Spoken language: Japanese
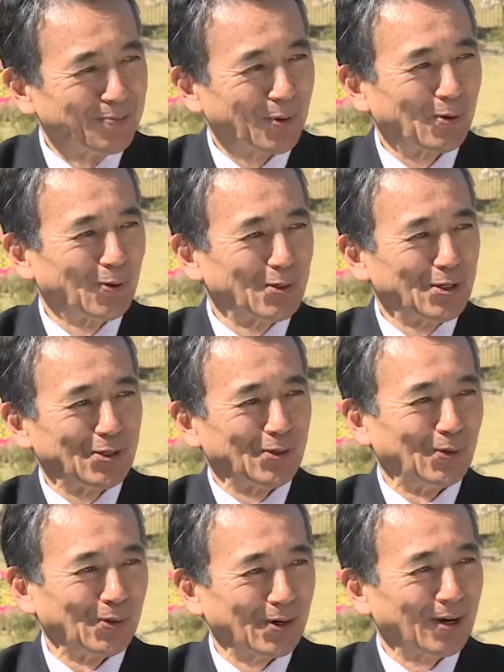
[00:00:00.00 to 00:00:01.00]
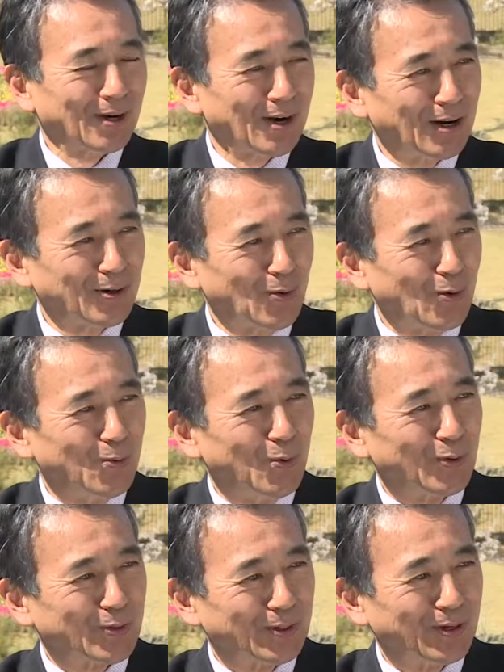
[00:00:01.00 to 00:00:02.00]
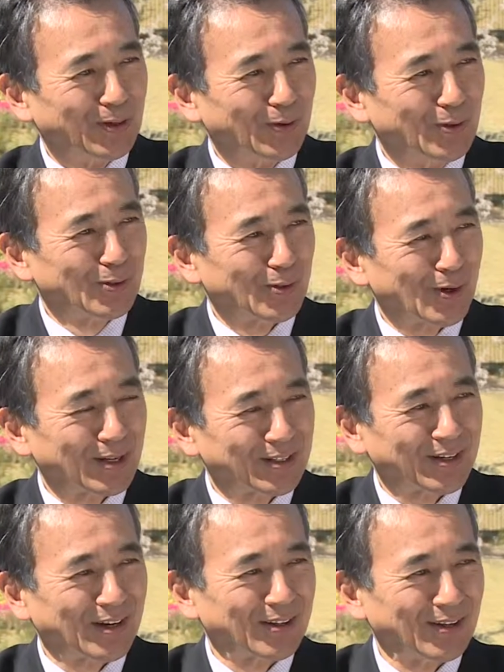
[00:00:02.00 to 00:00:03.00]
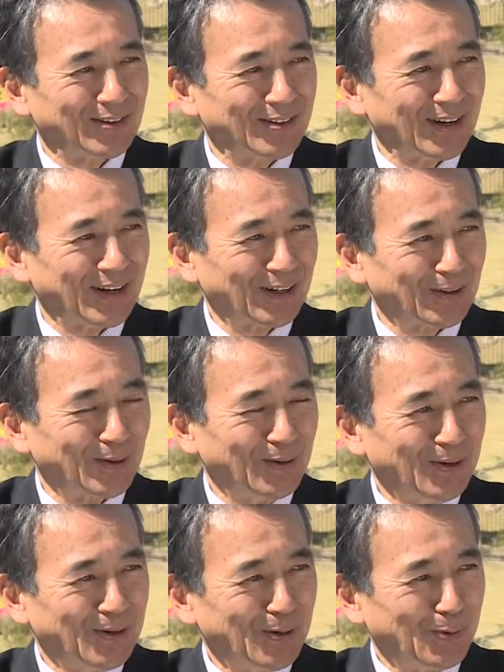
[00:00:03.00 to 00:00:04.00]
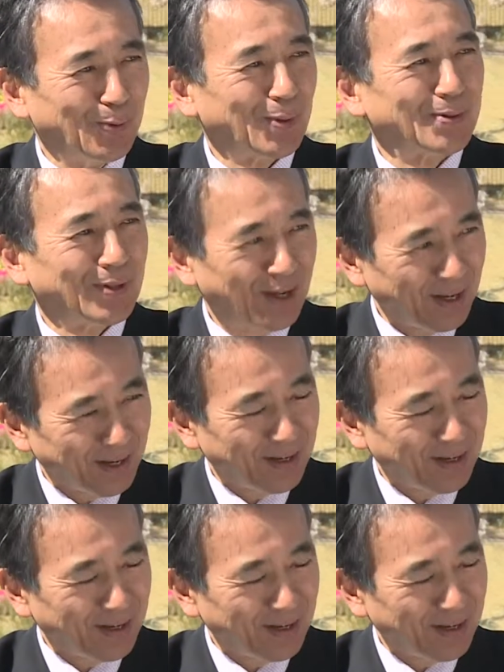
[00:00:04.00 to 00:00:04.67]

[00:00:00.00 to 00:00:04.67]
まあ、この地域の観光もですね層活性化されるんじゃないかと思いますね。